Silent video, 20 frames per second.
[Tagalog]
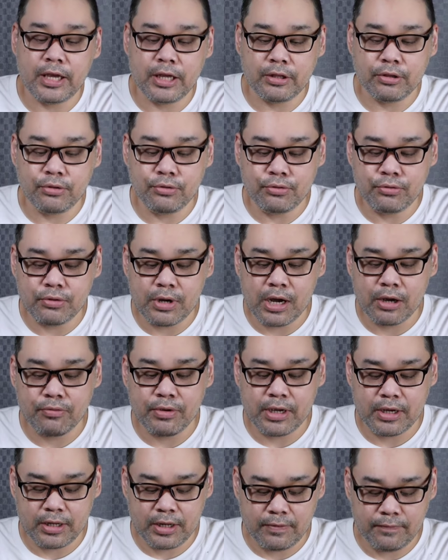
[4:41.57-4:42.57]
and do a
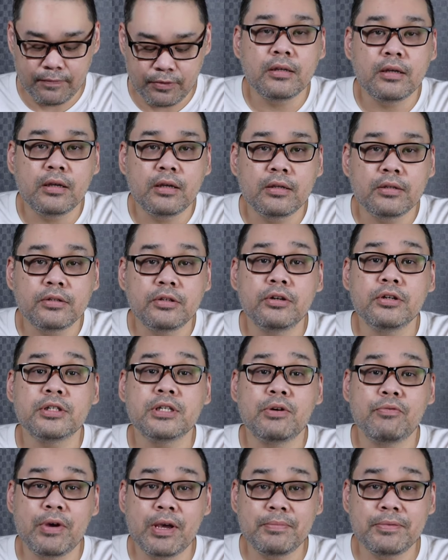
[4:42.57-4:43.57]
quick review. So,
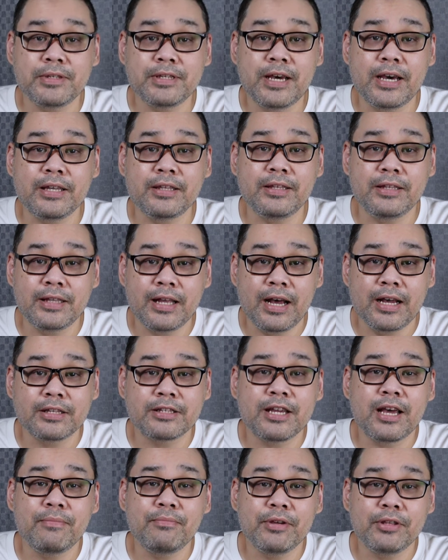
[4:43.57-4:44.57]
sa website nila,
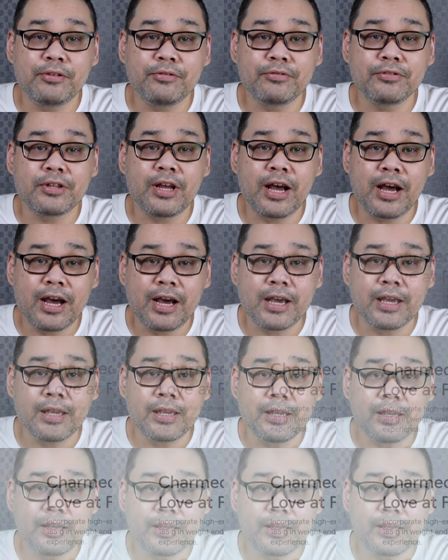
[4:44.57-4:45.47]
sabi dun ay